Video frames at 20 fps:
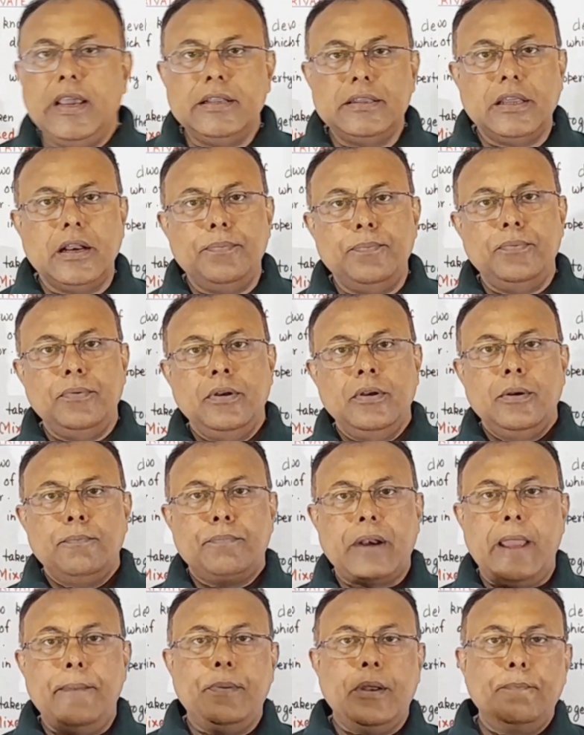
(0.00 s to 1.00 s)
एक तरफ
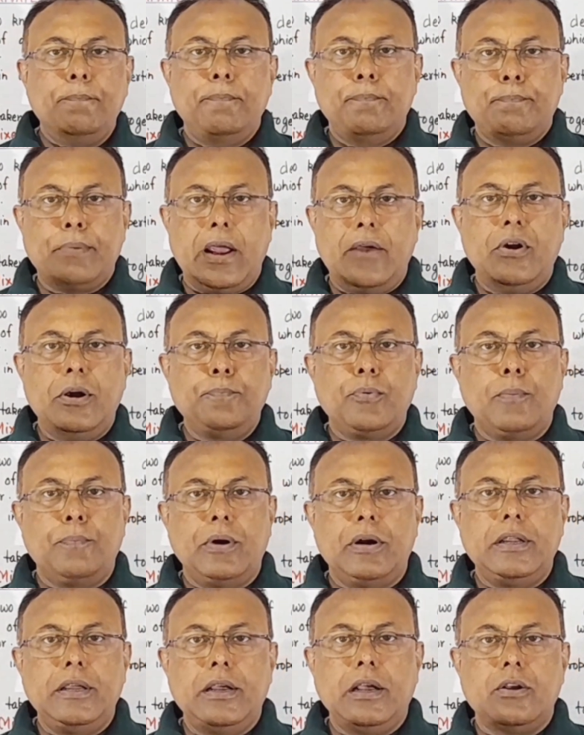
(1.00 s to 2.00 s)
प्राइपर प्राइवेट
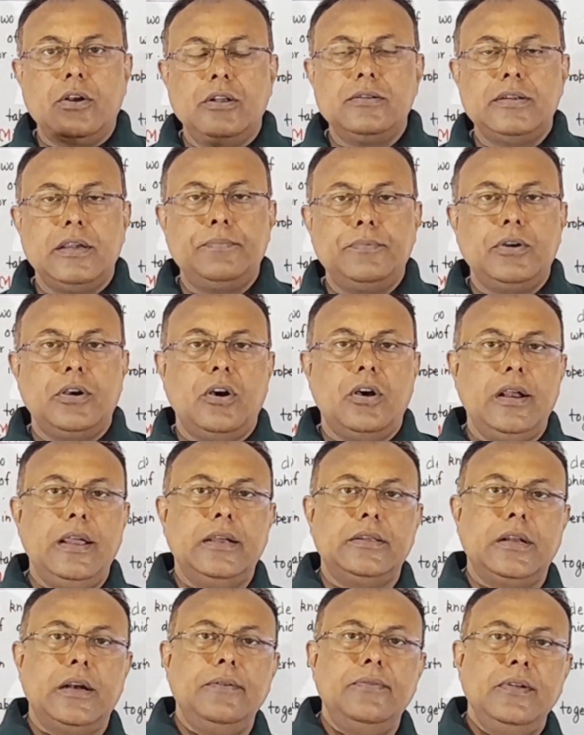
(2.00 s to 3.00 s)
प्रॉपर्टी का कॉन्सेप्ट और
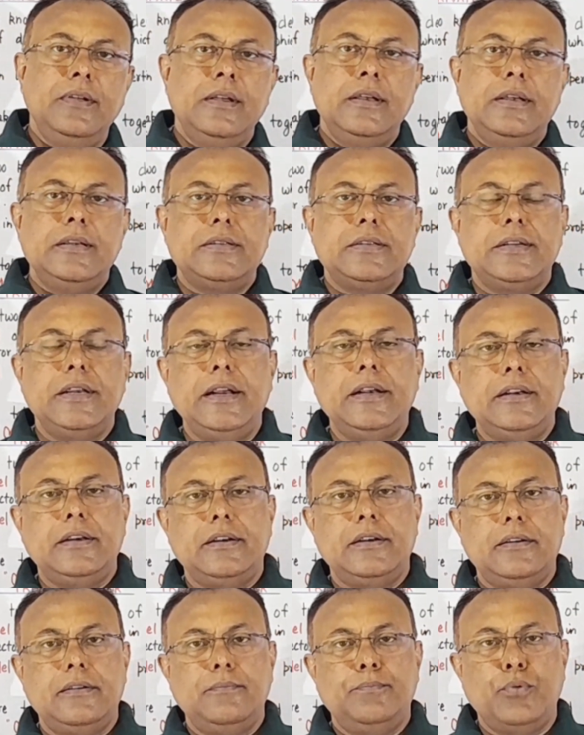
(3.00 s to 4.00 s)
एक तरफ स्टेट
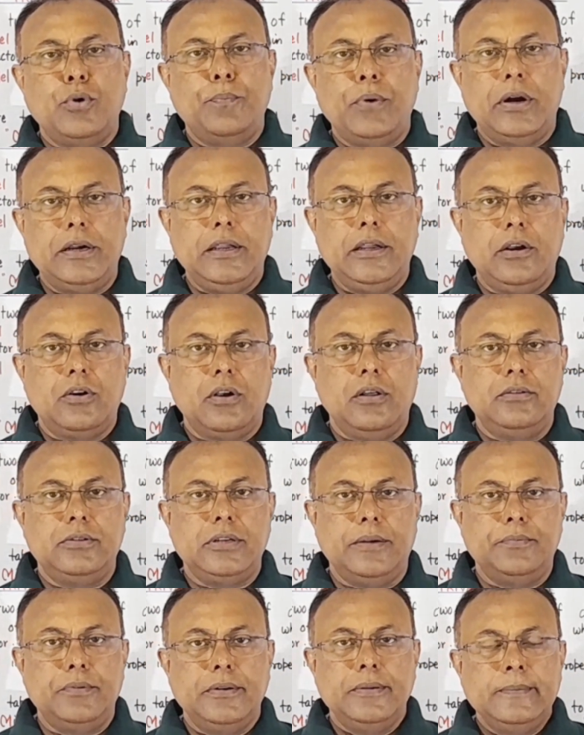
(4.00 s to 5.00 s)
प्रॉपर्टी का
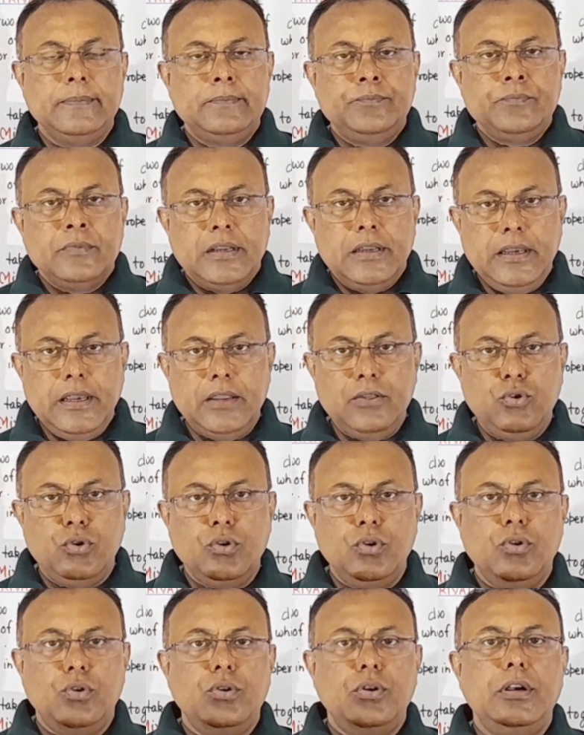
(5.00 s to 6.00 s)
कॉन्सेप्ट ये
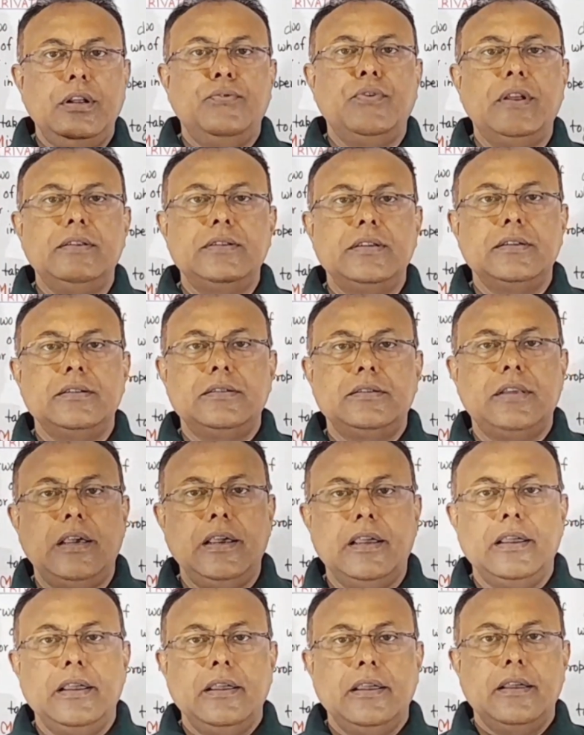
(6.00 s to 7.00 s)
दोनों डिफरेंसेस थे
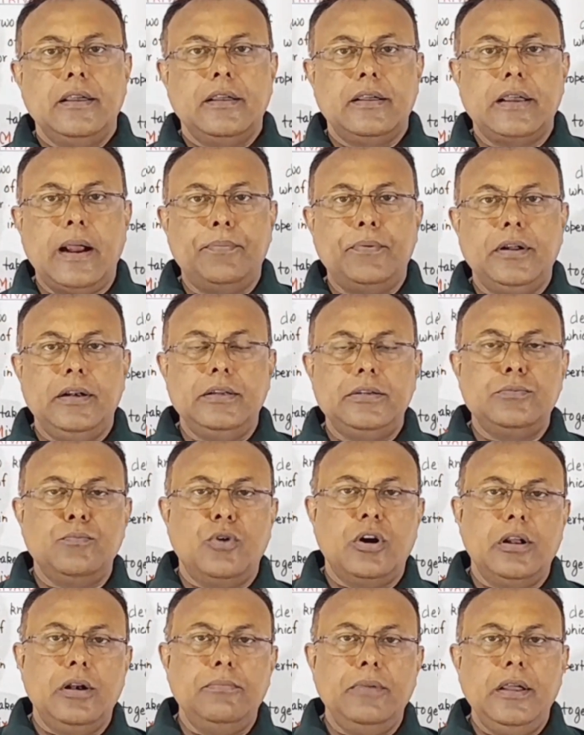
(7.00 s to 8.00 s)
कैपिटलिस्ट
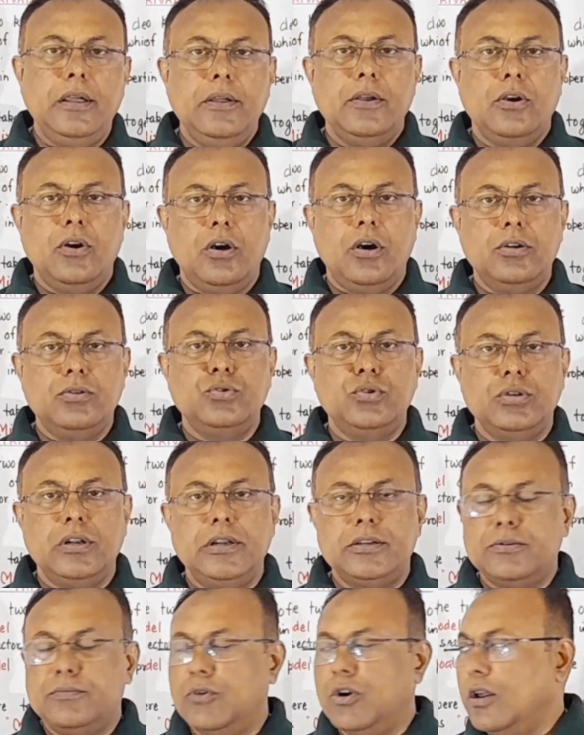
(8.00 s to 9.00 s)
मॉडल में और
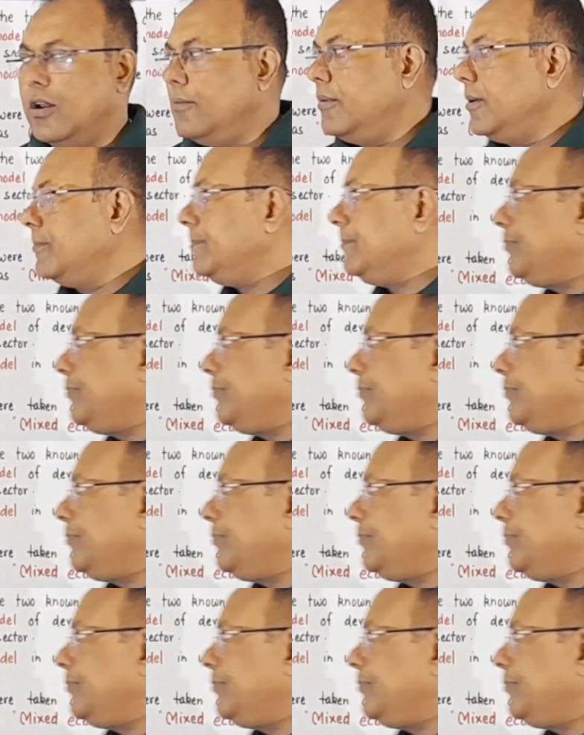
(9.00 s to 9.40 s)
सोशलिस्ट मॉडल में